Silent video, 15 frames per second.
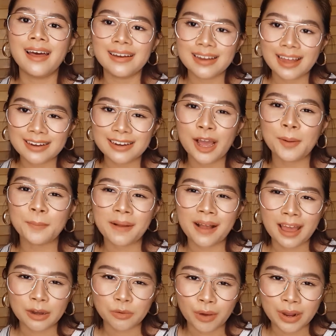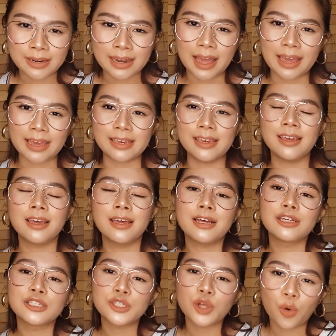นัดทำงานวันไหน
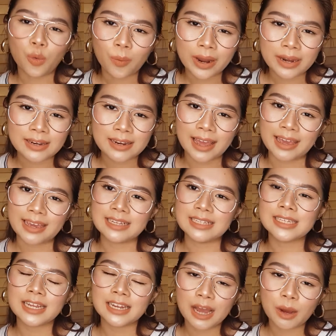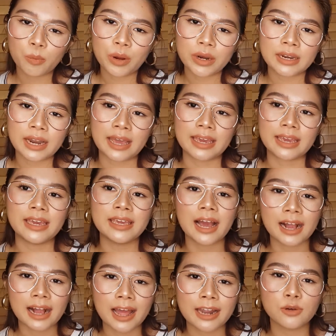ส่งวันไหนจะทำวันไหนอย่า
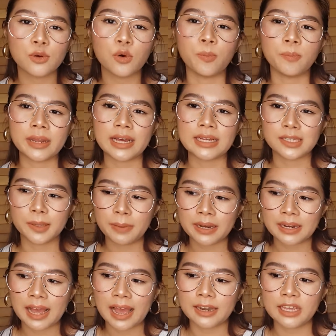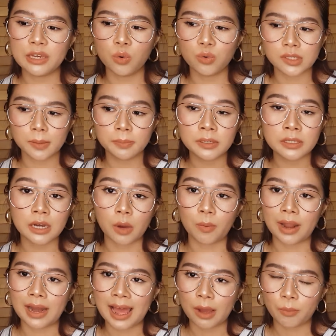งงานกลุ่มเนี่ยจะเป็นงานที่อุ๊กจะเผื่อเว
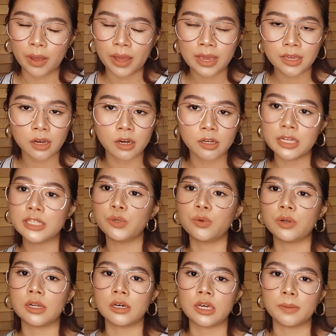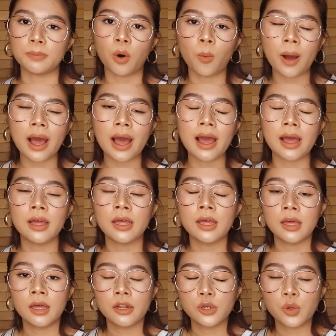ลาไว้ให้เยอะที่สุดเลยเพราะว่า
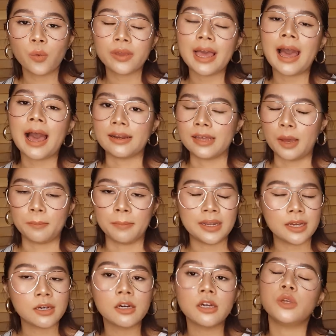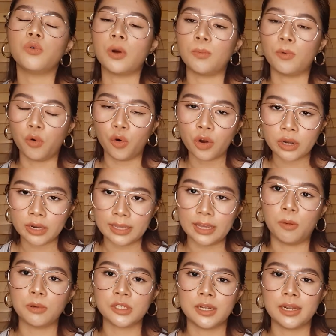ทุกอย่างเนี่ยไม่ได้ขึ้นอยู่กับอุ๊กคนเดียว
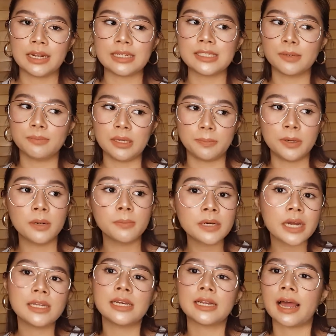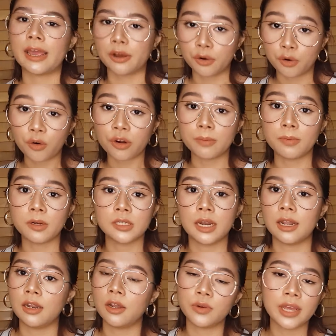เพราะฉะนั้นจะมีเพื่อนๆอีกหลายคนเพราะฉะ
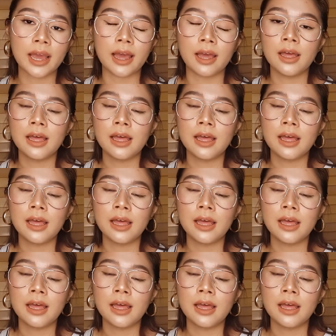นั้นแล้วเนี่ย